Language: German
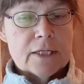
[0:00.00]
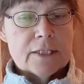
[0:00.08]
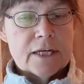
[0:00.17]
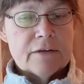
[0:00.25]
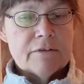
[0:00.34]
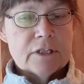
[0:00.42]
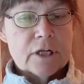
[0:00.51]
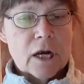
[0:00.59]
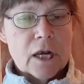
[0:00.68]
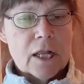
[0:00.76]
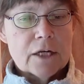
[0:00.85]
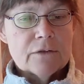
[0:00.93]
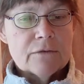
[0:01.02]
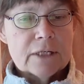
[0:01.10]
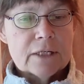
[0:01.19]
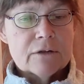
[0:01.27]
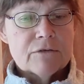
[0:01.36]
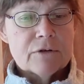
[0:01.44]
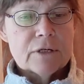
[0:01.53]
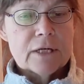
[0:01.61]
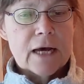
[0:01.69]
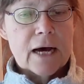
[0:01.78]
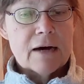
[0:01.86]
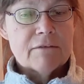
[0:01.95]
David Ludwig von
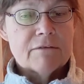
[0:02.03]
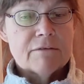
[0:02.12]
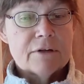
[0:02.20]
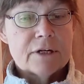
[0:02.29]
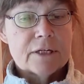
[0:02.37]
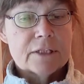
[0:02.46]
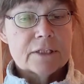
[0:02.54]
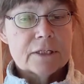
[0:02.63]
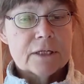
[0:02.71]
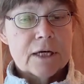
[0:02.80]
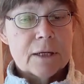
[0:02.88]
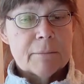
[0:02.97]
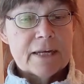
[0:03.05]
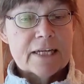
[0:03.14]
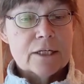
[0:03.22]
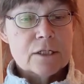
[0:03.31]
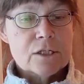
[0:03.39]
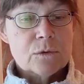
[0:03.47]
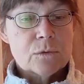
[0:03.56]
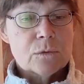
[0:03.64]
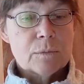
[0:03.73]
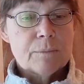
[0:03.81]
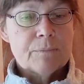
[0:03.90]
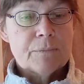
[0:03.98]
der Harvard Medical
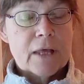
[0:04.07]
School.